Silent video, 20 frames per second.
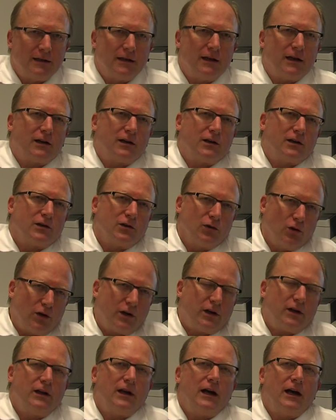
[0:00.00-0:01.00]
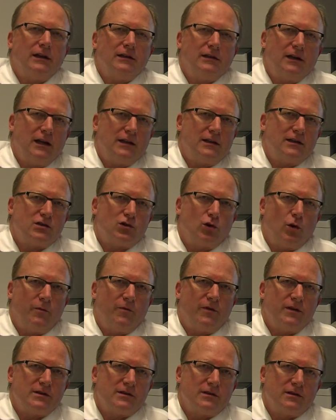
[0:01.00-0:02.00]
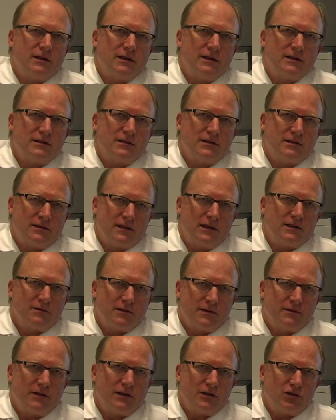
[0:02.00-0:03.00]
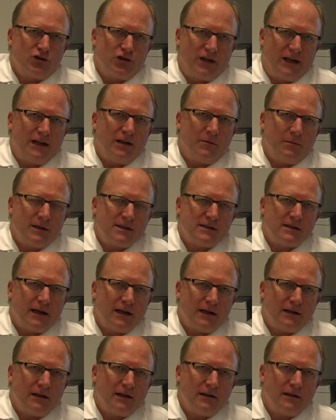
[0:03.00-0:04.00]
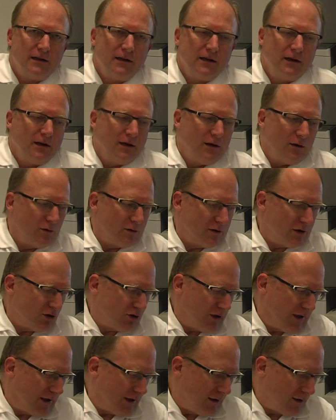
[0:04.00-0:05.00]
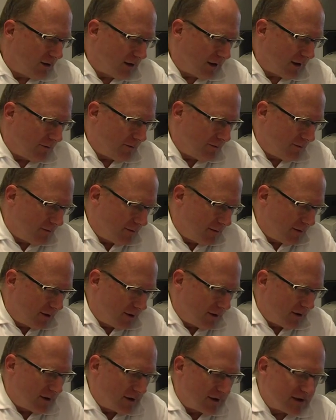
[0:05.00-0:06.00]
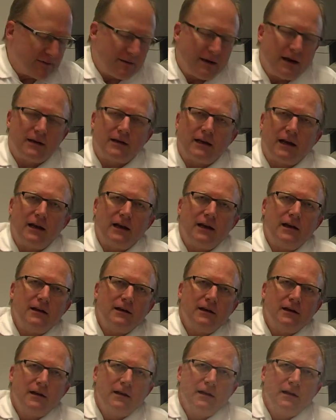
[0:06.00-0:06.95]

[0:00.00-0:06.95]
Der knöcherne Anteil des Kopfes, das ist das, was wir als Schädel bezeichnen. Und der Schädel hat eben zwei Teile,